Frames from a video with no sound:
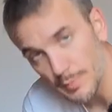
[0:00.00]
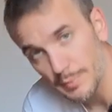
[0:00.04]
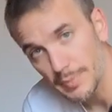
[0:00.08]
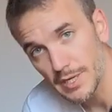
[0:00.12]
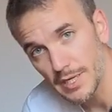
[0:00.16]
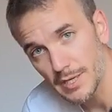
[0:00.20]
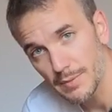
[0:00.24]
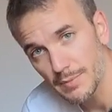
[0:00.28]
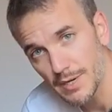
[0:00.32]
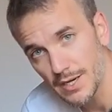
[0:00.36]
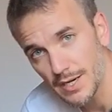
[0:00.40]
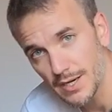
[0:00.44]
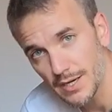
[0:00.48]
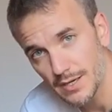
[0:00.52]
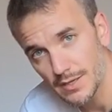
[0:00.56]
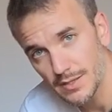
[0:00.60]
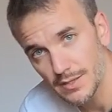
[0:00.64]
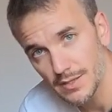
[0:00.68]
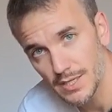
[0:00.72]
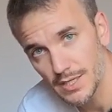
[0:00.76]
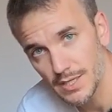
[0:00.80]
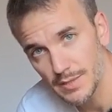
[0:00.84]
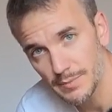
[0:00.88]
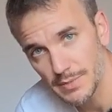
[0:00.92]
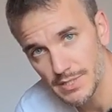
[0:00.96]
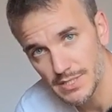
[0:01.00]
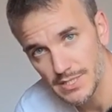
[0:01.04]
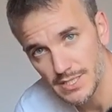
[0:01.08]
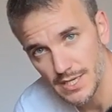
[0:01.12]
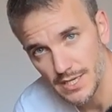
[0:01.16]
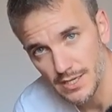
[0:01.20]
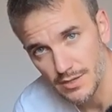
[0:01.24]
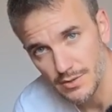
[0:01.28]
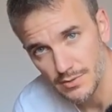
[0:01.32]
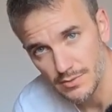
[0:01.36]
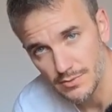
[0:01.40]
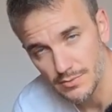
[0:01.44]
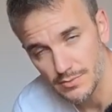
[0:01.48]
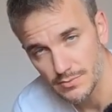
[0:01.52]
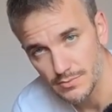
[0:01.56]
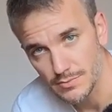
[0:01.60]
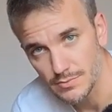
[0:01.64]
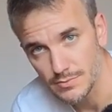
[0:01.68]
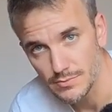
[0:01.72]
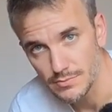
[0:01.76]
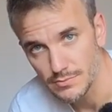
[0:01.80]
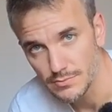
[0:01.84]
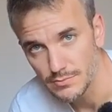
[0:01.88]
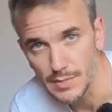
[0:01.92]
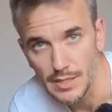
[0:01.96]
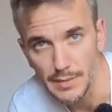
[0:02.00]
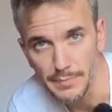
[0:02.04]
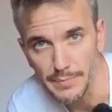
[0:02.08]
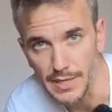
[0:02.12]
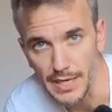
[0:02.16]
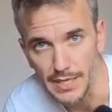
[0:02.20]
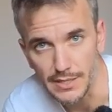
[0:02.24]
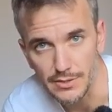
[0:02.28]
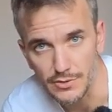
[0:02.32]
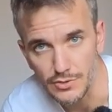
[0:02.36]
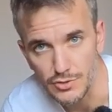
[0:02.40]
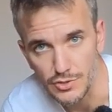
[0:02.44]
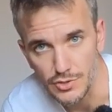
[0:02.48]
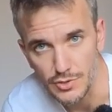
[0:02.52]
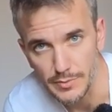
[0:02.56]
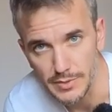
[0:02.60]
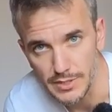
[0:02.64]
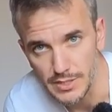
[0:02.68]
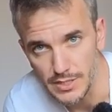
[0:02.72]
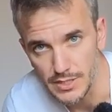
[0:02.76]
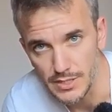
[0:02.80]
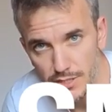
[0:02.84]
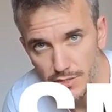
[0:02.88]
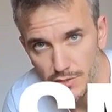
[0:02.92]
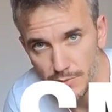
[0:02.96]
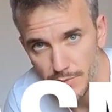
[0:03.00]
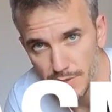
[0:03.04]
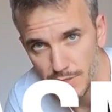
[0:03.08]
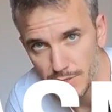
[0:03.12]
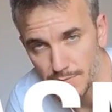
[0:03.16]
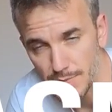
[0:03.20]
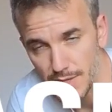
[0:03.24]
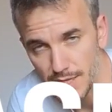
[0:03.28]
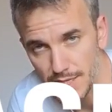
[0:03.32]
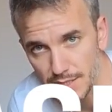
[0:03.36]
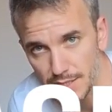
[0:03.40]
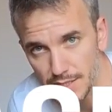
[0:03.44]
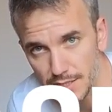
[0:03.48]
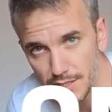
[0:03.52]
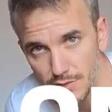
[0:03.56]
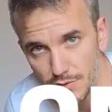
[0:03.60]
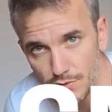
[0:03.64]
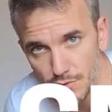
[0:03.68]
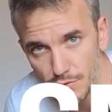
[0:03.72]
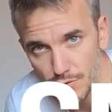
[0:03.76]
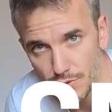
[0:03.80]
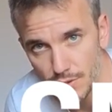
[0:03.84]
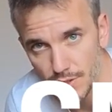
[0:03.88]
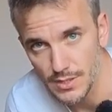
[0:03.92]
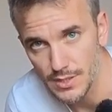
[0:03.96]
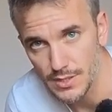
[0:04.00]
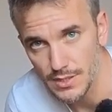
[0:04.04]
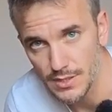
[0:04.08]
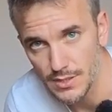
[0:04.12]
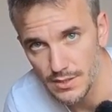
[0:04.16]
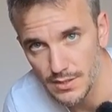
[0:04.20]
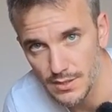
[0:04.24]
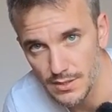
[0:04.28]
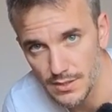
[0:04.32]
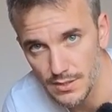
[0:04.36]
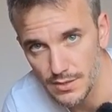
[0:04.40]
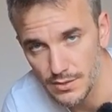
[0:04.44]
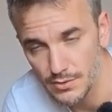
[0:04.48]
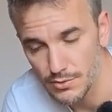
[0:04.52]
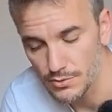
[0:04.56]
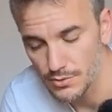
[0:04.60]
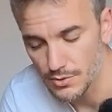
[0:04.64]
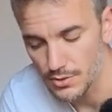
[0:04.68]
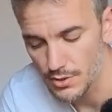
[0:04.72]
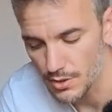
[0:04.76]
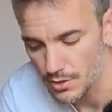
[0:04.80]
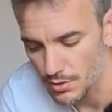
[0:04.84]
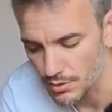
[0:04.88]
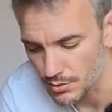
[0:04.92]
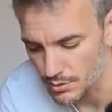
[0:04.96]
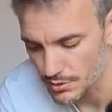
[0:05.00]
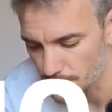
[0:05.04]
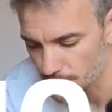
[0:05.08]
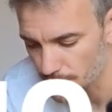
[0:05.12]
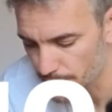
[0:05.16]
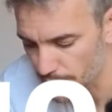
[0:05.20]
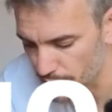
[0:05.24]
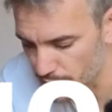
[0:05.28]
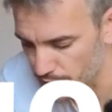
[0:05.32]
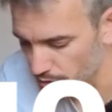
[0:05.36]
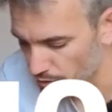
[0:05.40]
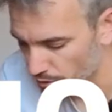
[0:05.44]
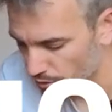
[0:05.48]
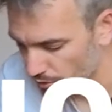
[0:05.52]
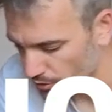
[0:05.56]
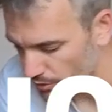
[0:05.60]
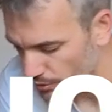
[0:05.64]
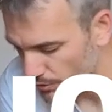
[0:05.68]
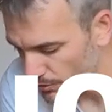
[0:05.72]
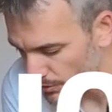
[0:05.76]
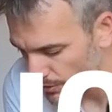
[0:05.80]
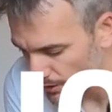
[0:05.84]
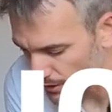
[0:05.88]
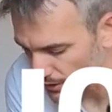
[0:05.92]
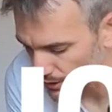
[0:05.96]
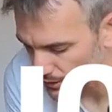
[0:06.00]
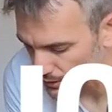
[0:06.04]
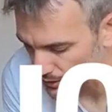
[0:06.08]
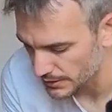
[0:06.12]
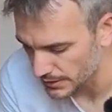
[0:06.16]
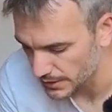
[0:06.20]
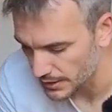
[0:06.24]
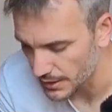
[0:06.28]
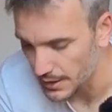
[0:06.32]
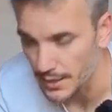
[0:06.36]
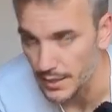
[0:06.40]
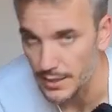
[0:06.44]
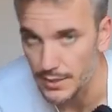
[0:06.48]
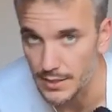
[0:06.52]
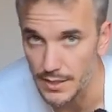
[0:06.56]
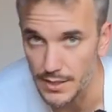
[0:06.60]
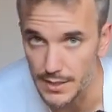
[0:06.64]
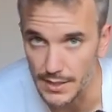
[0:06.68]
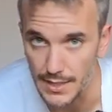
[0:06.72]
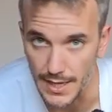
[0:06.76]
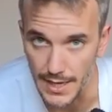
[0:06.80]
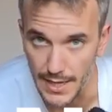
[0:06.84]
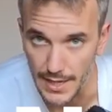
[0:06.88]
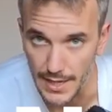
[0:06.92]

ore prima eh, mangiare un bel piatto insomma di riso basmati con, eh, con olio un po' di olio e della, del